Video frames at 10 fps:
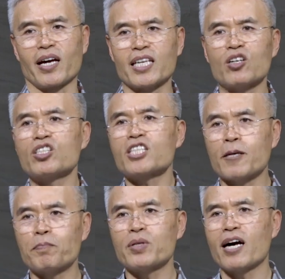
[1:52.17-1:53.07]
이거는
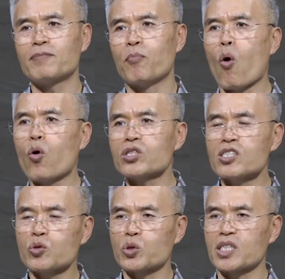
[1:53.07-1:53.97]
기쁘다 하는 모든
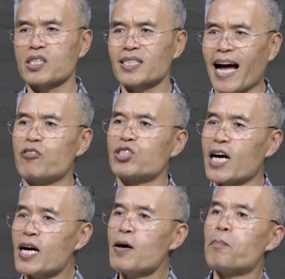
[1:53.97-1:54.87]
소식을 다
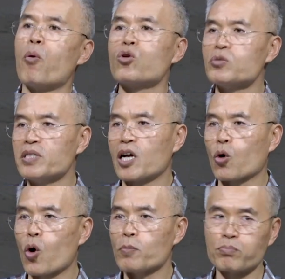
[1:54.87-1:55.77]
우리가
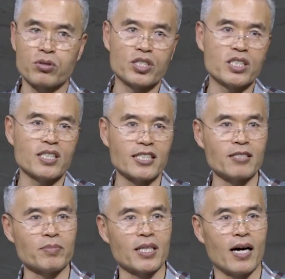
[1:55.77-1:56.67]
복음이라고 부르지는
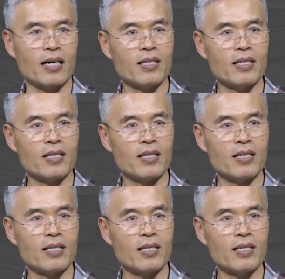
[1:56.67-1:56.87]
않습니다.